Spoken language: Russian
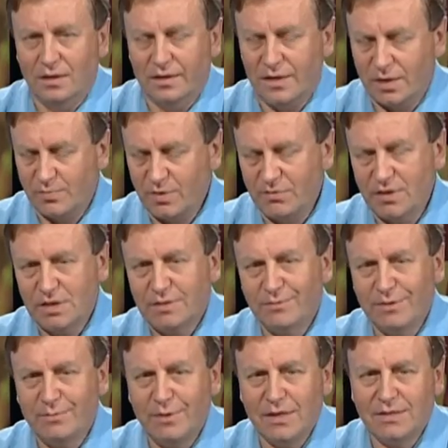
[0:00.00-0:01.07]
Рад
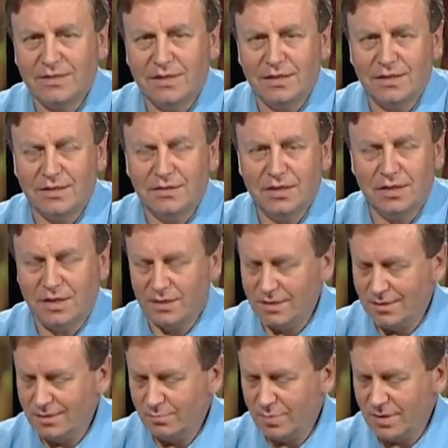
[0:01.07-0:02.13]
приветствовать вас на
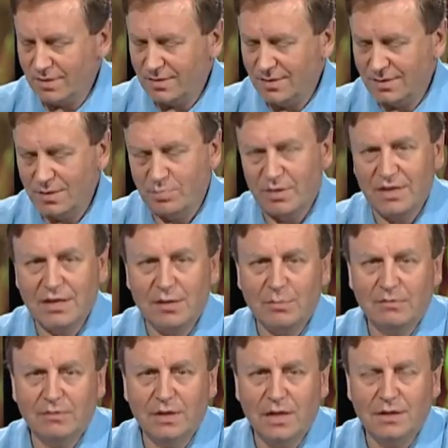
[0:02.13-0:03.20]
телеканале «Импакт». Это
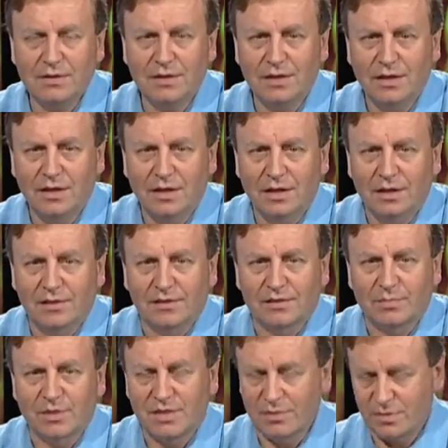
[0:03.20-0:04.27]
программа «Влияние».
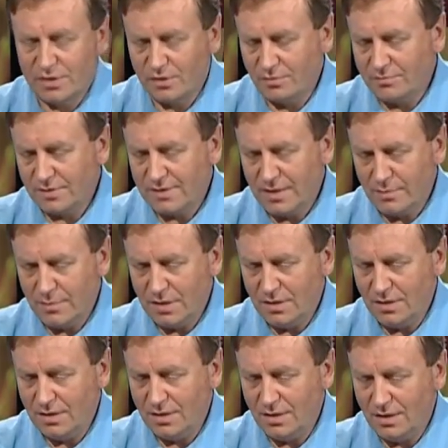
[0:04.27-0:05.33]
Спасибо, что вы с нами.
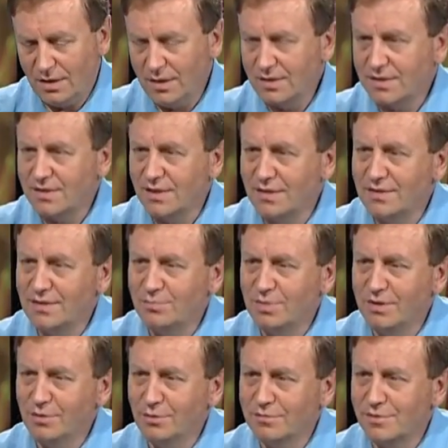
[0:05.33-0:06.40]
Александр
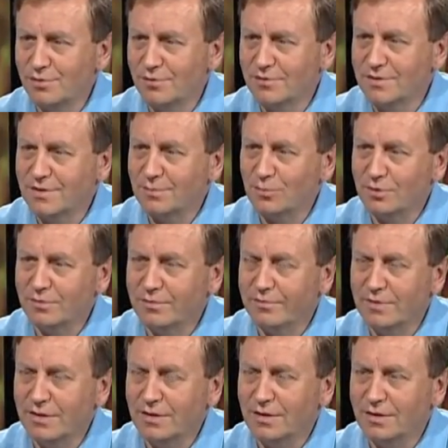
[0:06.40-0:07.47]
Блинов снова со мной в
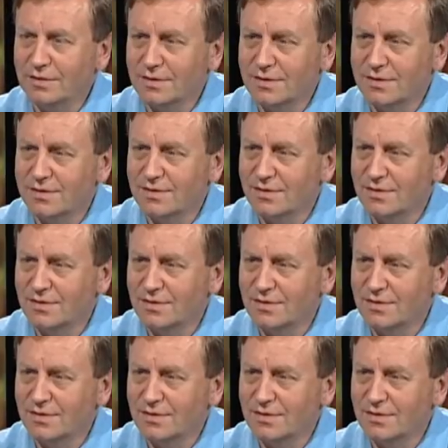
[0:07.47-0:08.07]
эфире. Алекс,